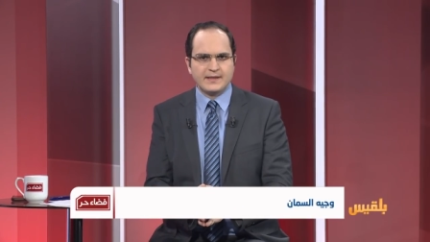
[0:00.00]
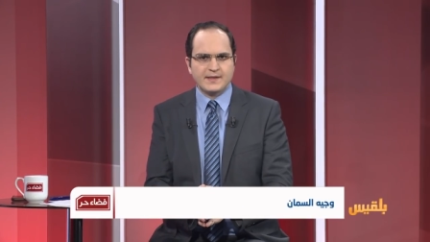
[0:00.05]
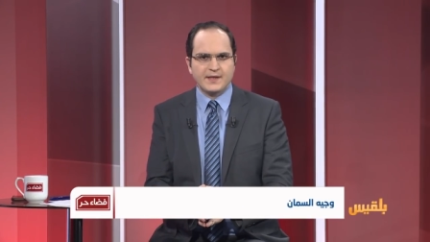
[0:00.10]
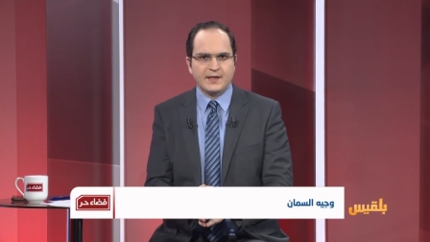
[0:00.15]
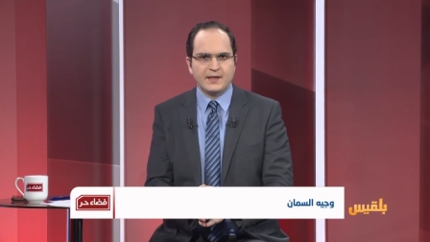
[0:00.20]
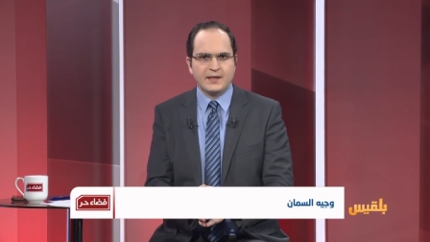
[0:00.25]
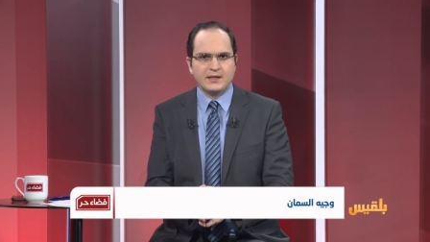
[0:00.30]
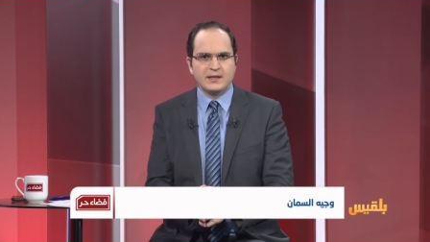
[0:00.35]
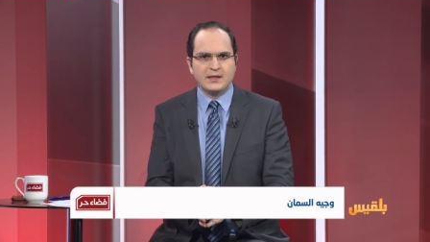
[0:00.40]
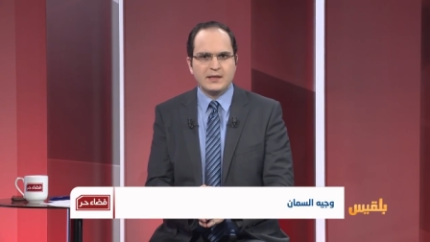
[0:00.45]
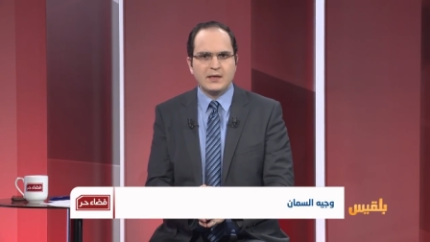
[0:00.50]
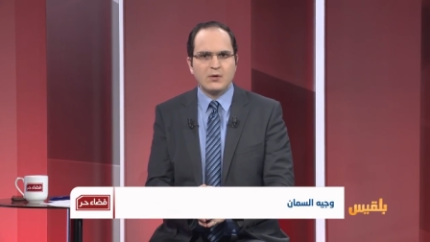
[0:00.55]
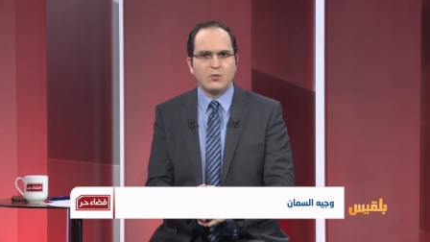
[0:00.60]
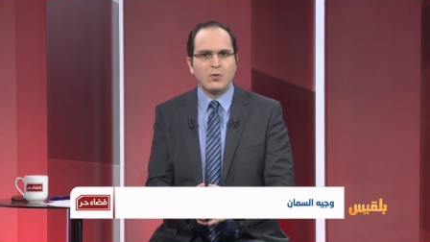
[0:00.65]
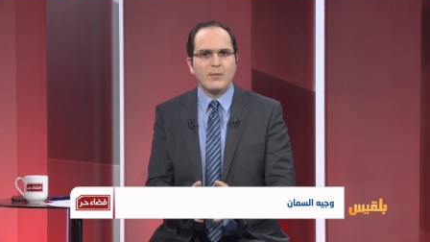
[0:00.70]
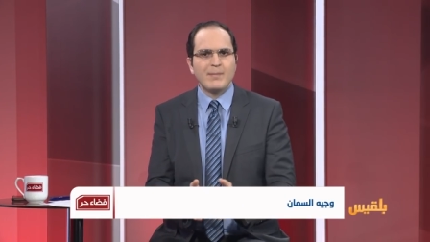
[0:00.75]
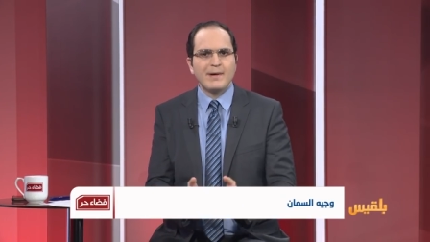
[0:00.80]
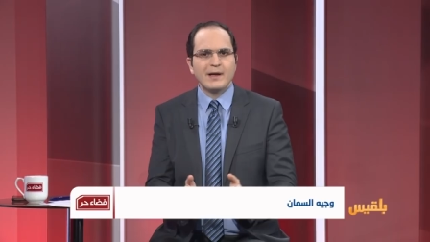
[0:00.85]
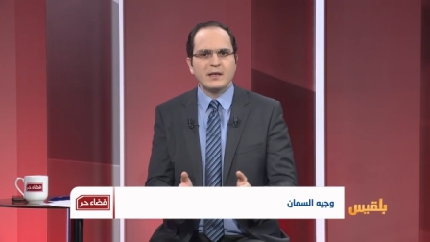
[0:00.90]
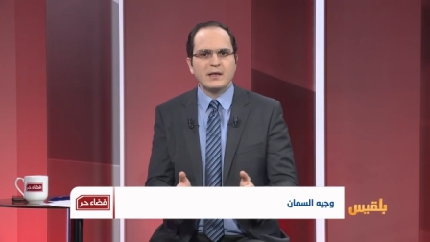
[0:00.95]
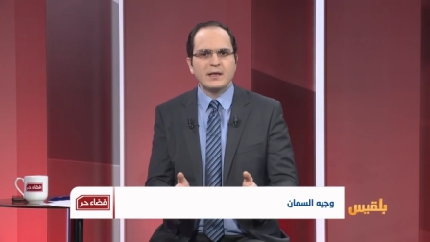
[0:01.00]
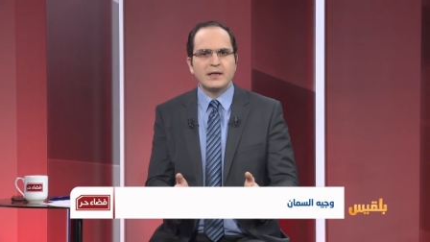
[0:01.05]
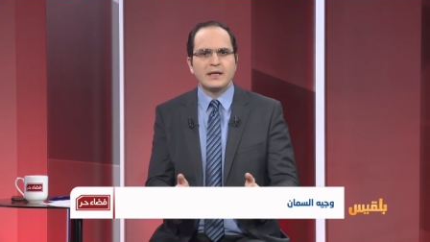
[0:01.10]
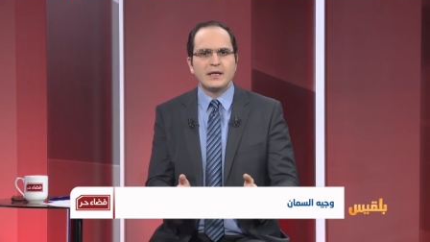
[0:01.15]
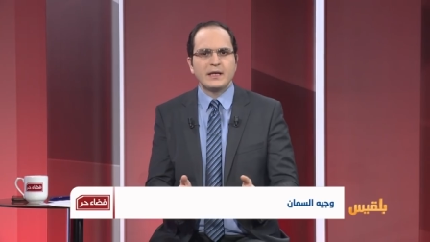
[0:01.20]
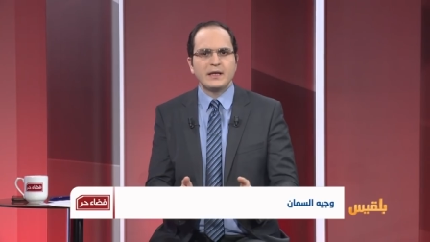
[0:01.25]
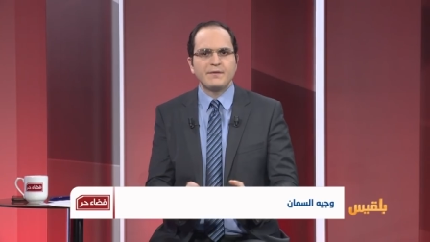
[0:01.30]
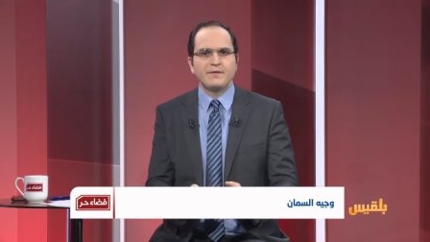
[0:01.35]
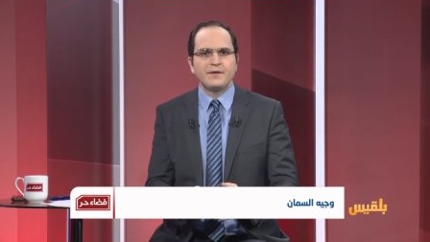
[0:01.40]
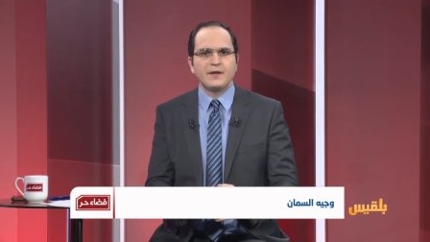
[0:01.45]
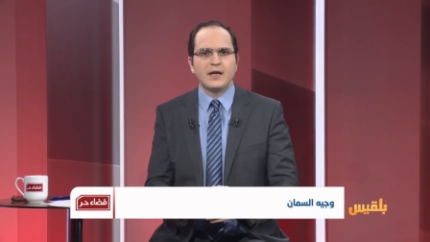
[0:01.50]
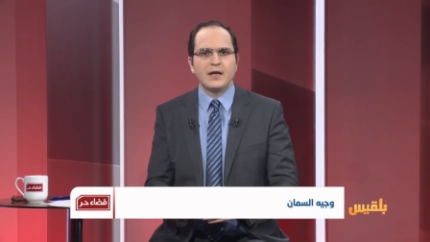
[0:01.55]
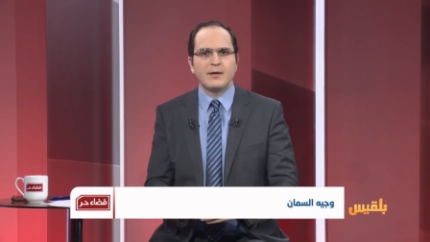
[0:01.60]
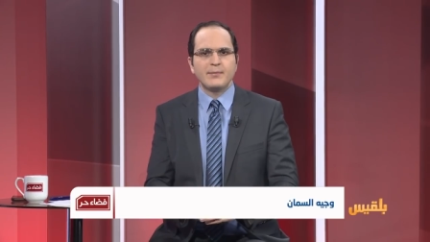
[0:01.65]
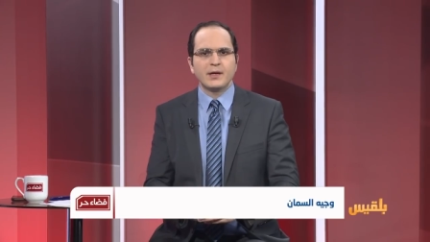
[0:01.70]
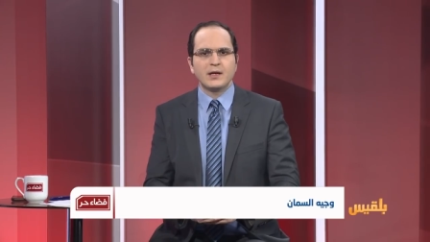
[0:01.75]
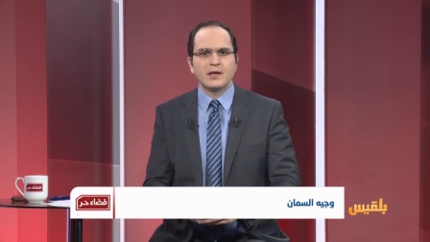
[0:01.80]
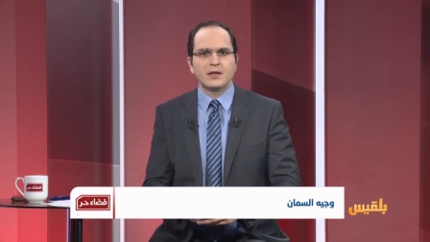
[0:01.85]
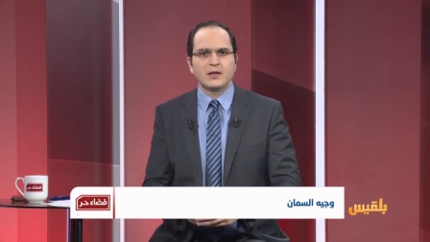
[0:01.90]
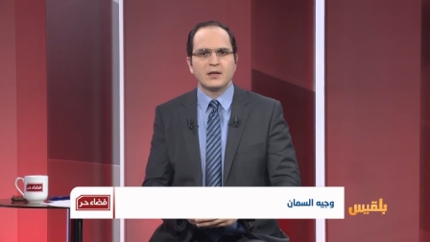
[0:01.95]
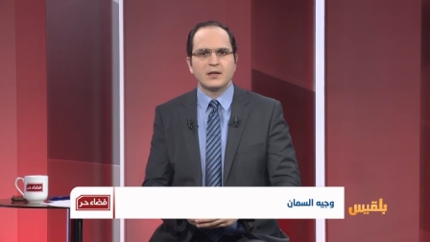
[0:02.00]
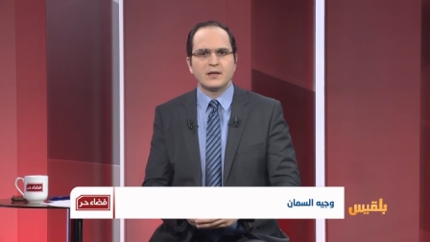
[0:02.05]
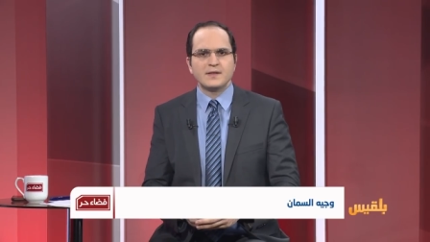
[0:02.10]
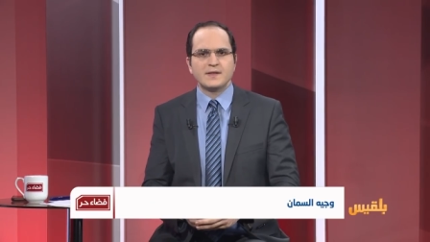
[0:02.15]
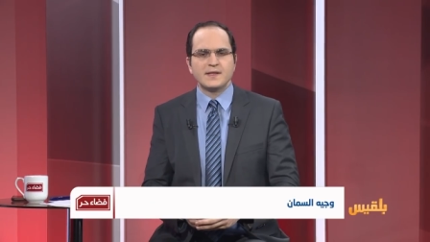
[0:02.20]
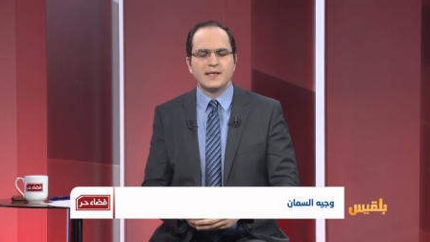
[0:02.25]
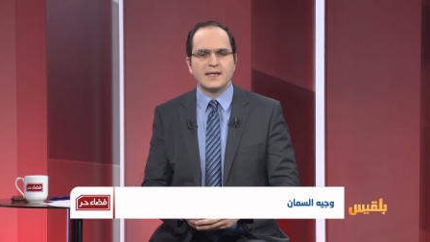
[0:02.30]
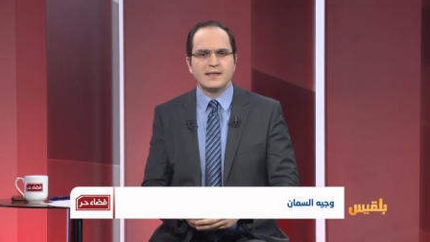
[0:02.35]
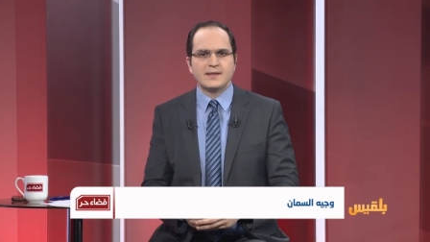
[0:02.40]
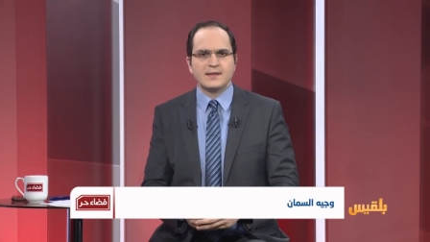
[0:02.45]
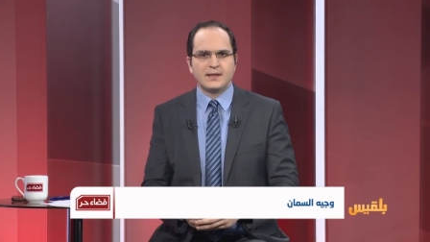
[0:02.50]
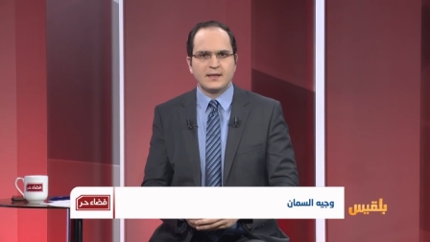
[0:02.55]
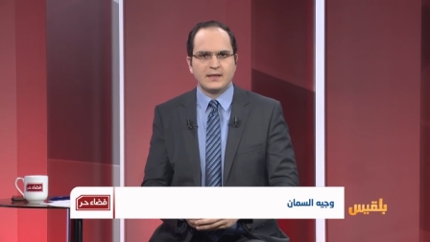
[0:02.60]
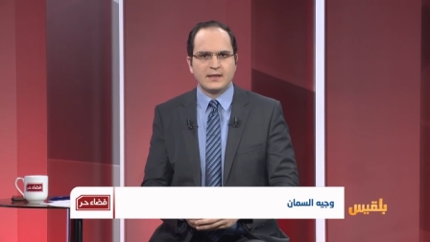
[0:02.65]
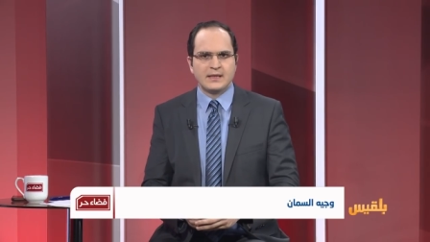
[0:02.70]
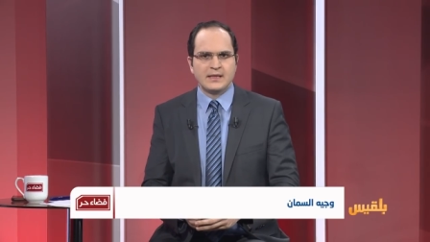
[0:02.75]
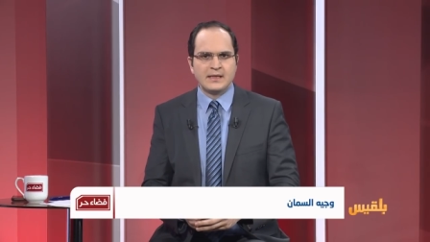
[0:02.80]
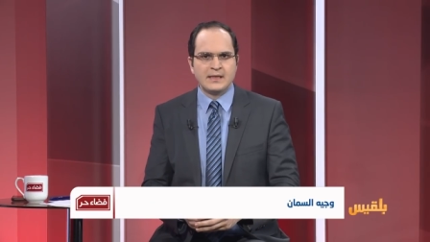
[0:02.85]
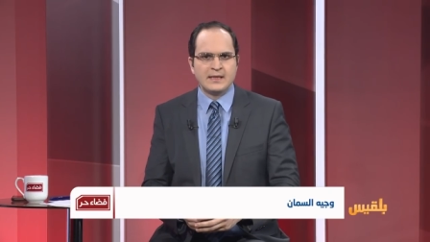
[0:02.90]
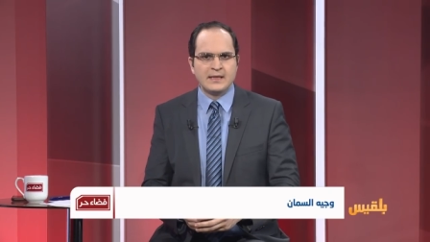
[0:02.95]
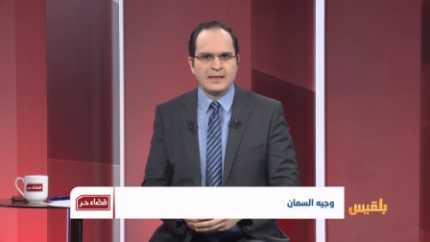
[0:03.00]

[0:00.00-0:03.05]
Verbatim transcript: صنعاء وبقائه فيها بقرار سياسي